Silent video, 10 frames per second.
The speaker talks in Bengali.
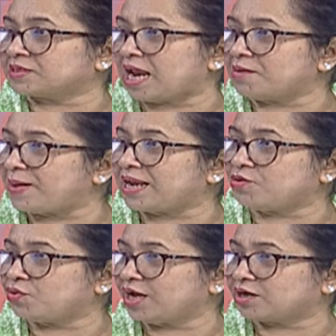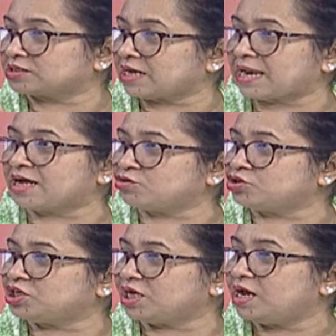ডালপালা হয়ে ডানা
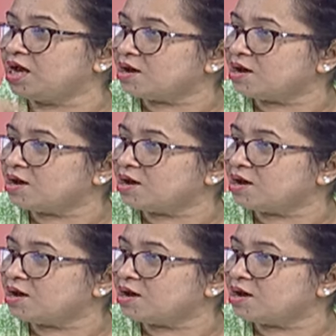গজিয়ে